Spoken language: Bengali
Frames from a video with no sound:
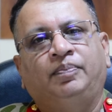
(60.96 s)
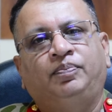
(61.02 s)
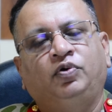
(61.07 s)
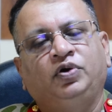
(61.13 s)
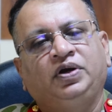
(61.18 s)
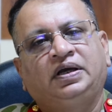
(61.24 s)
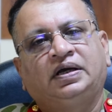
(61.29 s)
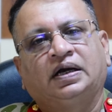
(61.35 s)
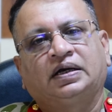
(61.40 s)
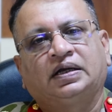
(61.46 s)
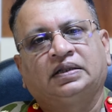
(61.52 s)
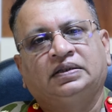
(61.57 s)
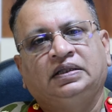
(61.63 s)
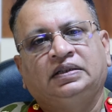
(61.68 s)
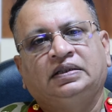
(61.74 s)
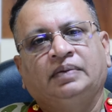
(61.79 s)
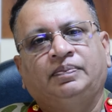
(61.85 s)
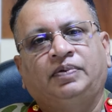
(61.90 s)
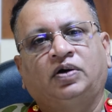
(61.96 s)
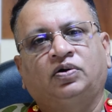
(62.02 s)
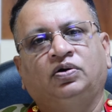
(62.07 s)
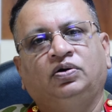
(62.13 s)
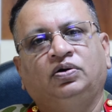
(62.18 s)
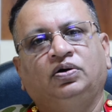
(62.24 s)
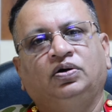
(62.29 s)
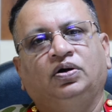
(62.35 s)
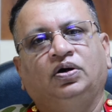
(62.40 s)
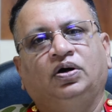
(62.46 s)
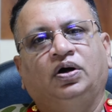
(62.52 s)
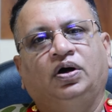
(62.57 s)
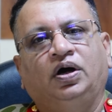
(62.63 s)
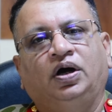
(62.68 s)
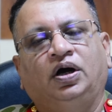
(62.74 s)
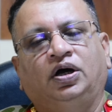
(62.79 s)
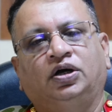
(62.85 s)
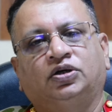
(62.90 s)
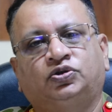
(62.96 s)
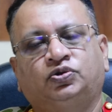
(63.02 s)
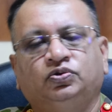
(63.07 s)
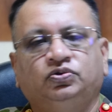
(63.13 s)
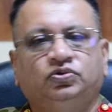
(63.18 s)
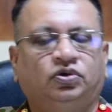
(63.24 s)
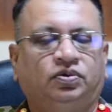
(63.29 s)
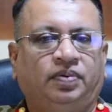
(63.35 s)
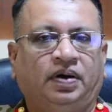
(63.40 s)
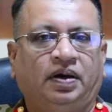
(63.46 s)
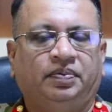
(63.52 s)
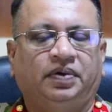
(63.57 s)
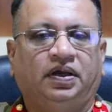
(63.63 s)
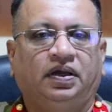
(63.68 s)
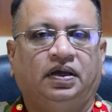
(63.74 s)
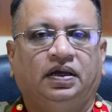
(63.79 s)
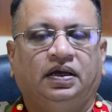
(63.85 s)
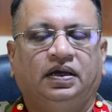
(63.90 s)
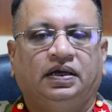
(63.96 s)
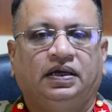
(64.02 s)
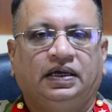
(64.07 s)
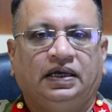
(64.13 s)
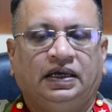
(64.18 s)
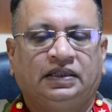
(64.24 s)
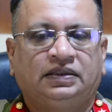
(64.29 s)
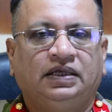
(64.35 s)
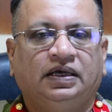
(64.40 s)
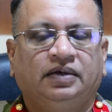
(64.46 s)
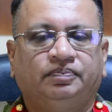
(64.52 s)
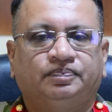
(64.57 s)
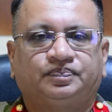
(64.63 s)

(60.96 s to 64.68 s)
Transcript: পরীক্ষাটা দিতে পারো সুন্দরভাবে এতে